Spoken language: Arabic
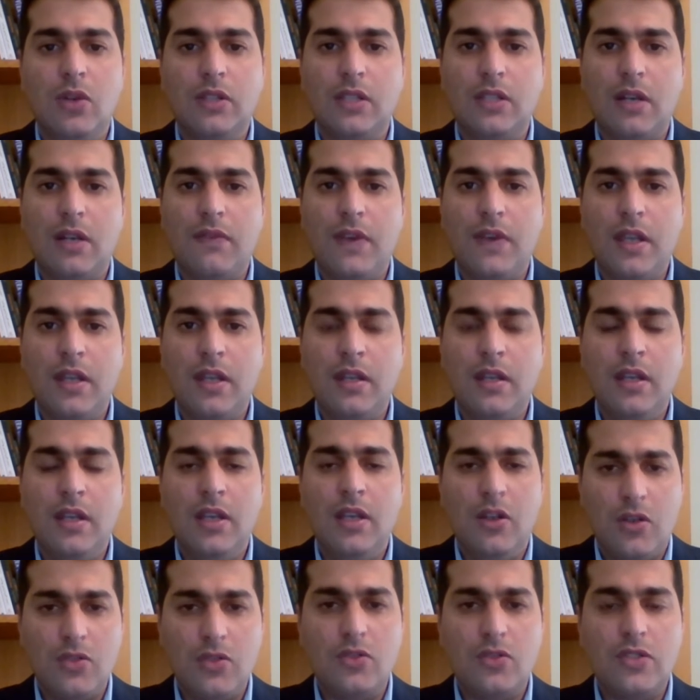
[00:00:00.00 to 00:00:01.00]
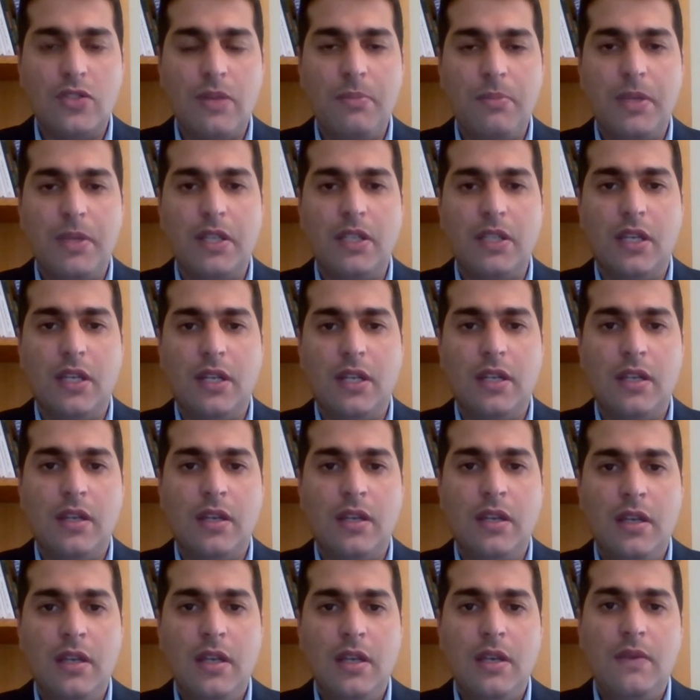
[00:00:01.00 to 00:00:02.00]
الطرفين خصوصا
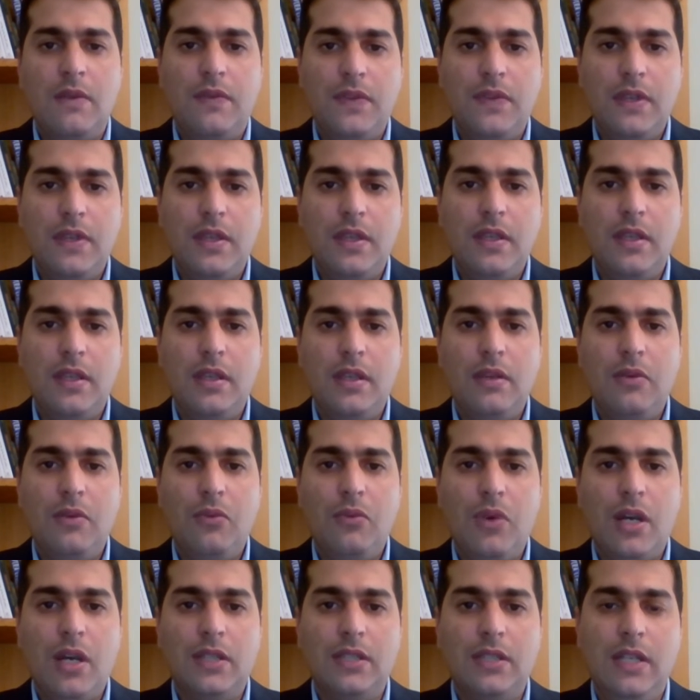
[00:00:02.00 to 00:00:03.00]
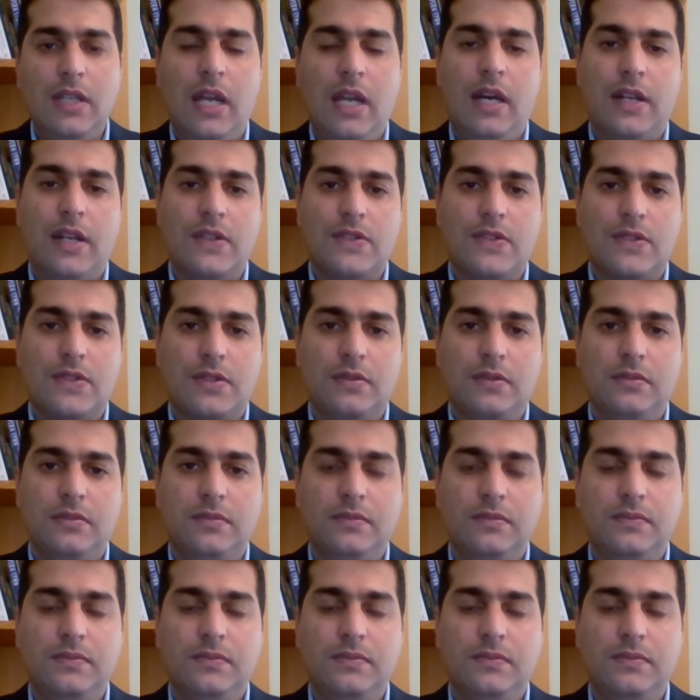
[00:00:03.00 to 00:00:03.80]
بريطانيا في وقت حرج